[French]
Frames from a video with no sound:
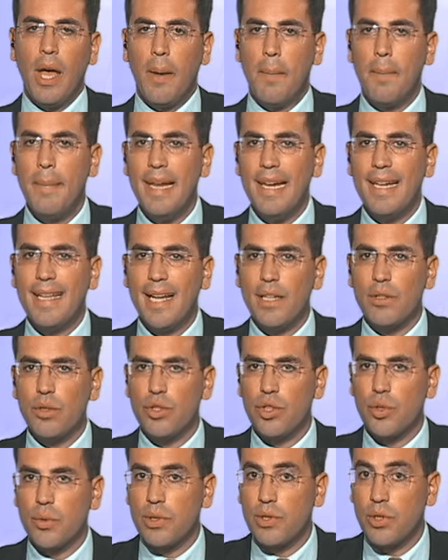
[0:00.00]

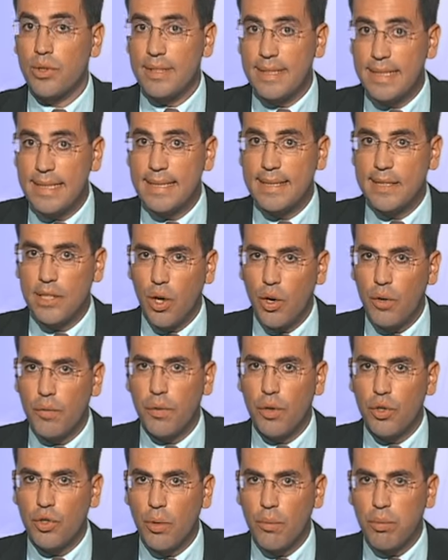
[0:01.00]
1466
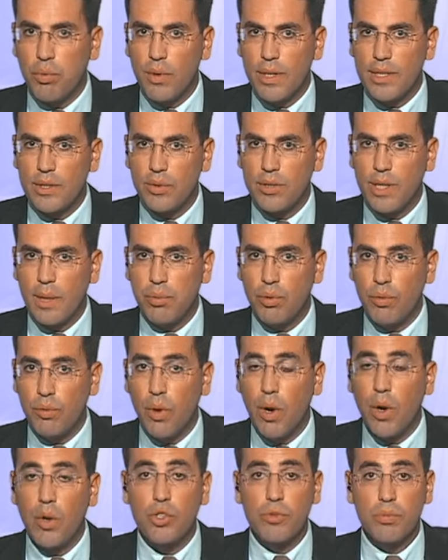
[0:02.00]
offres d'emploi sont à
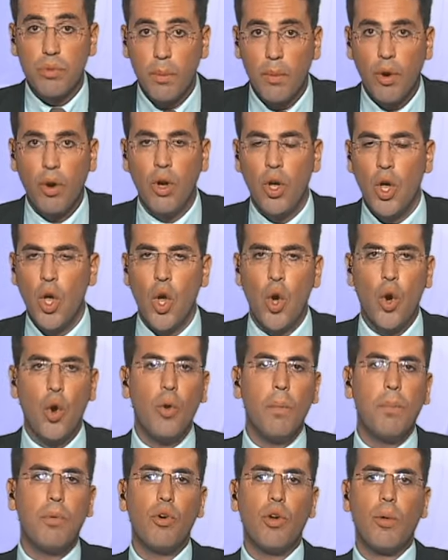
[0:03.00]
pourvoir en ce moment
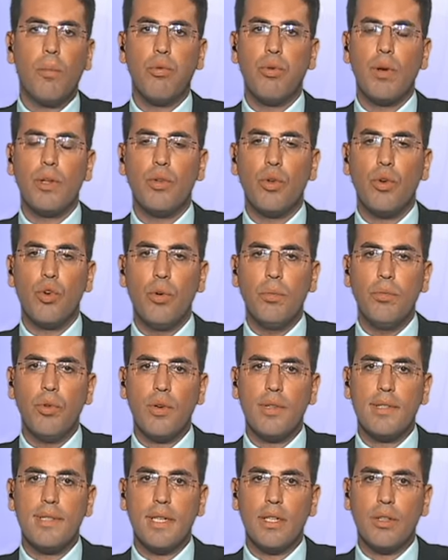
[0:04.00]
au Pôle emploi de l'Aube
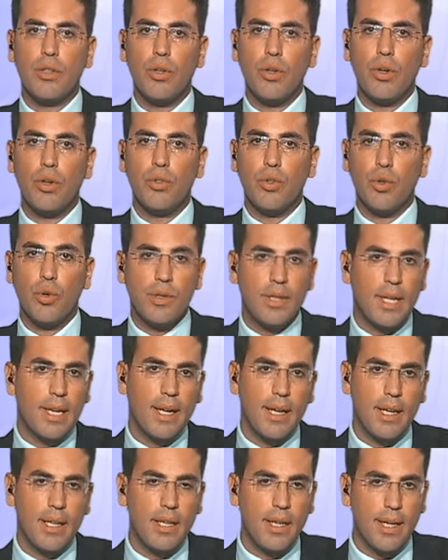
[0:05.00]
dans le secteur de
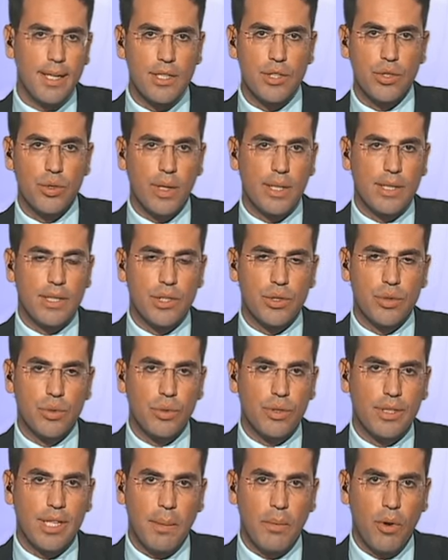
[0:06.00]
l'hôtellerie, restauration
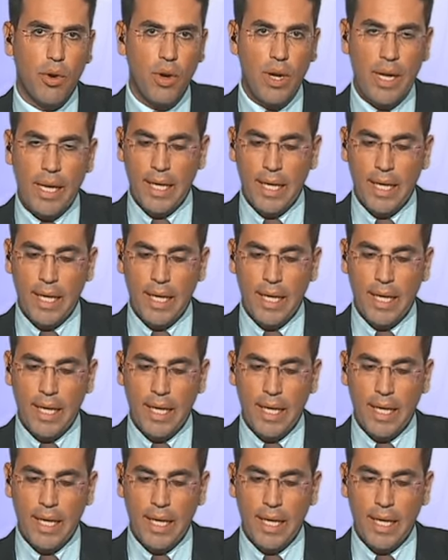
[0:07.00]
notamment,